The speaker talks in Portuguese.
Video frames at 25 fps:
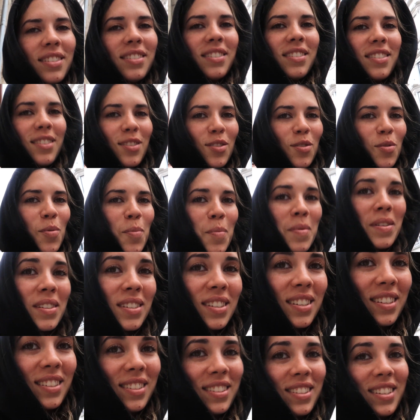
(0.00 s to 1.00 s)
Estou-me a
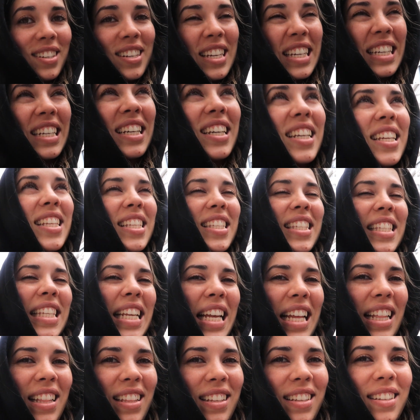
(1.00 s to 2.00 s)
sentir
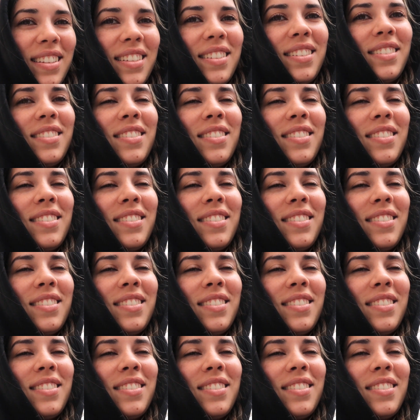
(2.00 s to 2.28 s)
arrasada.